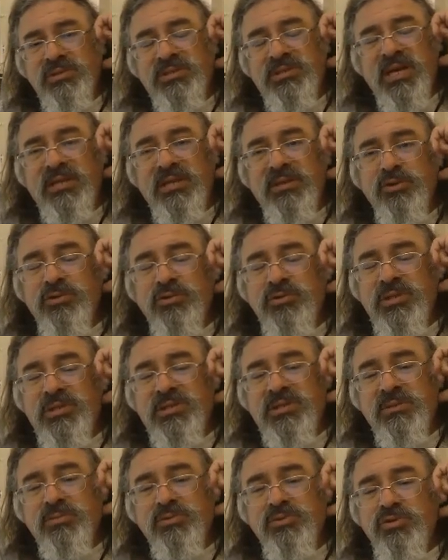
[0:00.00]
Saat
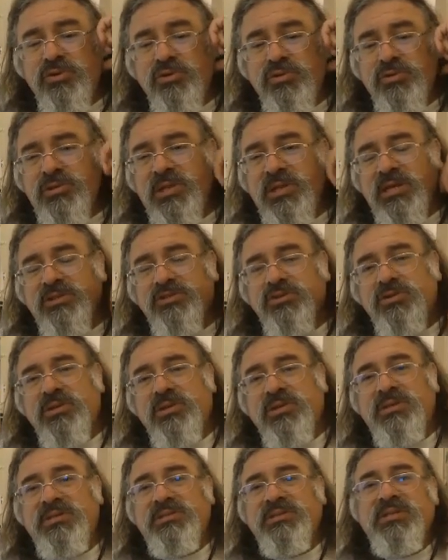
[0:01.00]
4'te taburcu olduktan
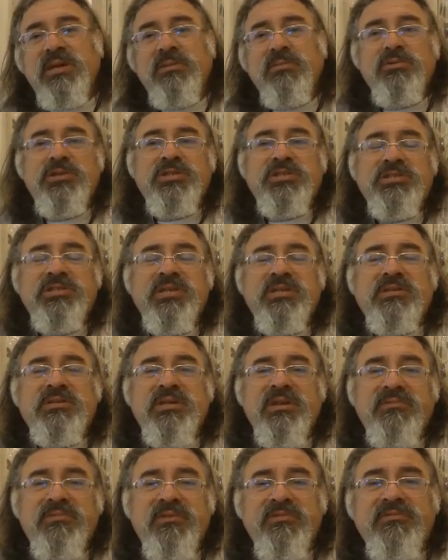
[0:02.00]
sonra İstanbul içinde
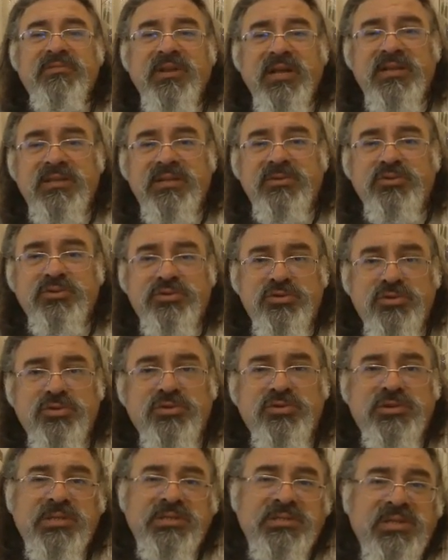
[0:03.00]
trafiği falan da
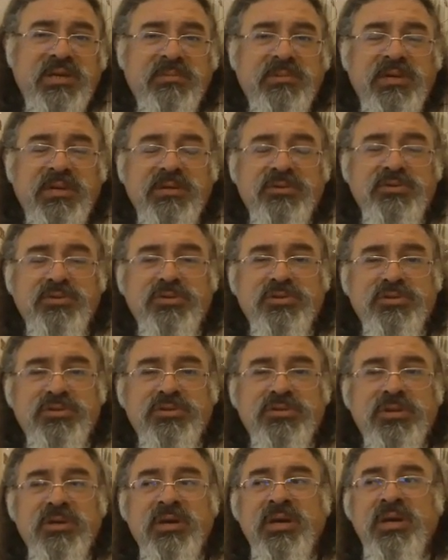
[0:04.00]
düşürüyoruz. Hesaba
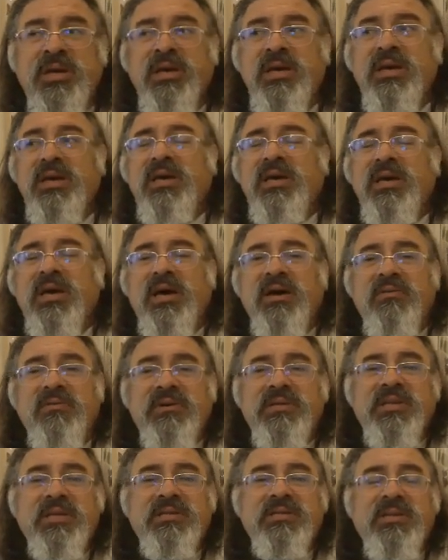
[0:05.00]
katıyoruz.
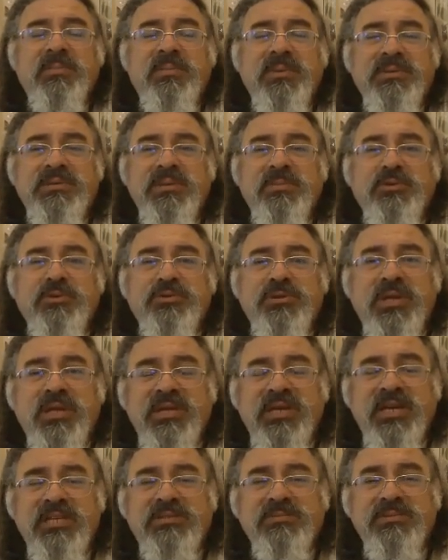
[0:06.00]
Havaalanında
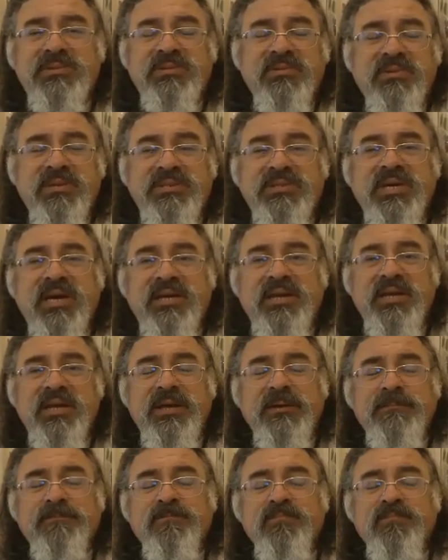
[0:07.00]
pasaporttan geçmesi vesaire.